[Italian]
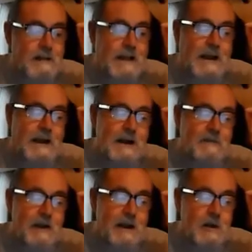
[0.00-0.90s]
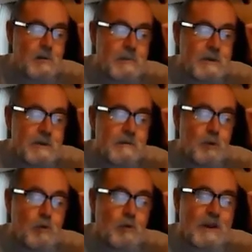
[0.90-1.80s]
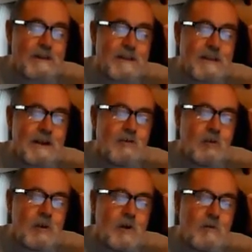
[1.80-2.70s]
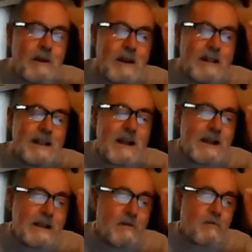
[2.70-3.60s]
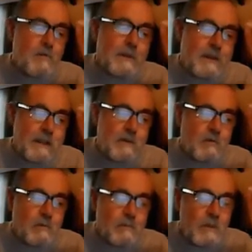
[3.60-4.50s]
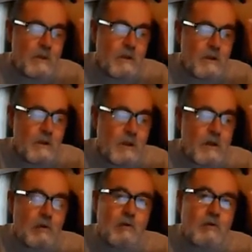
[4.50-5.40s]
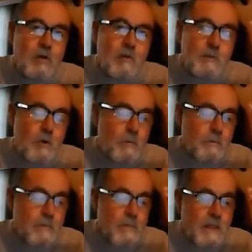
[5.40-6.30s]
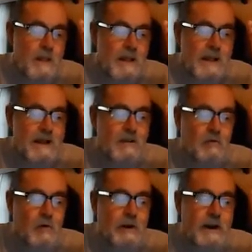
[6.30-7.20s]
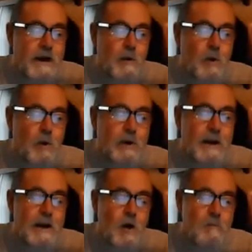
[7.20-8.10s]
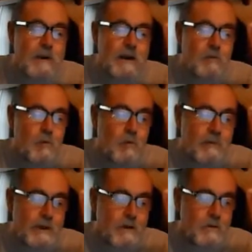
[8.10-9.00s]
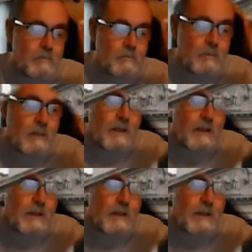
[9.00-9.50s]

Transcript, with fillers: attacca il referendum, voluto da sette regioni governate anche dal suo partito. Lo scopo è nascondere il ruolo delle lobby nel suo governo